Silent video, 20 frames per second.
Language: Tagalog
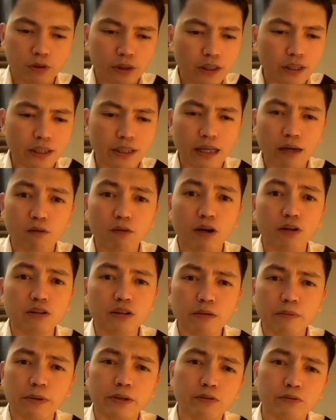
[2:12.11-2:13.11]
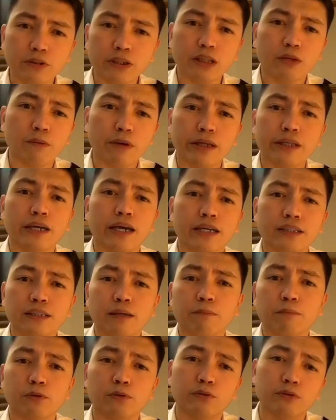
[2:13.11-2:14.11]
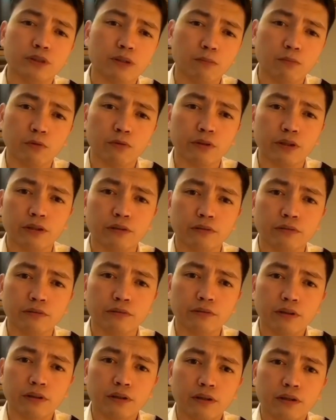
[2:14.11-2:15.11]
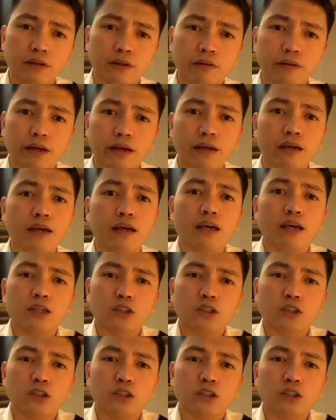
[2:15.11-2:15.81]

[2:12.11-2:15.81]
Titignan ko ano naman yung ginawa niya example dun sa book na yon Okay?